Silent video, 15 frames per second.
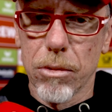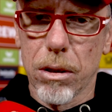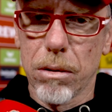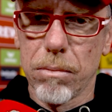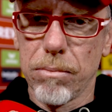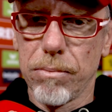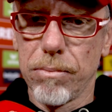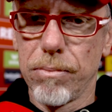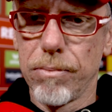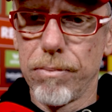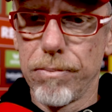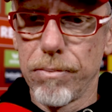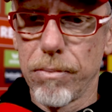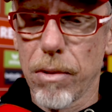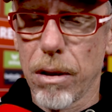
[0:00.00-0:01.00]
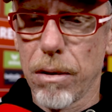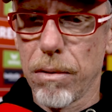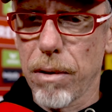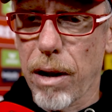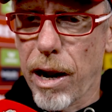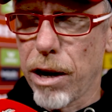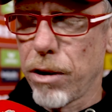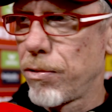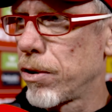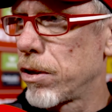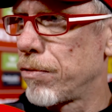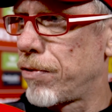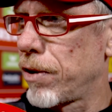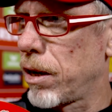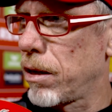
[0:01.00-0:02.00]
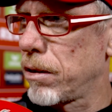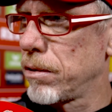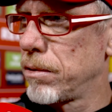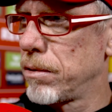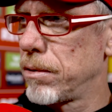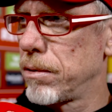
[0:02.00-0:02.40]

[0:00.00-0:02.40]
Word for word: Ähm, einfache Fehler.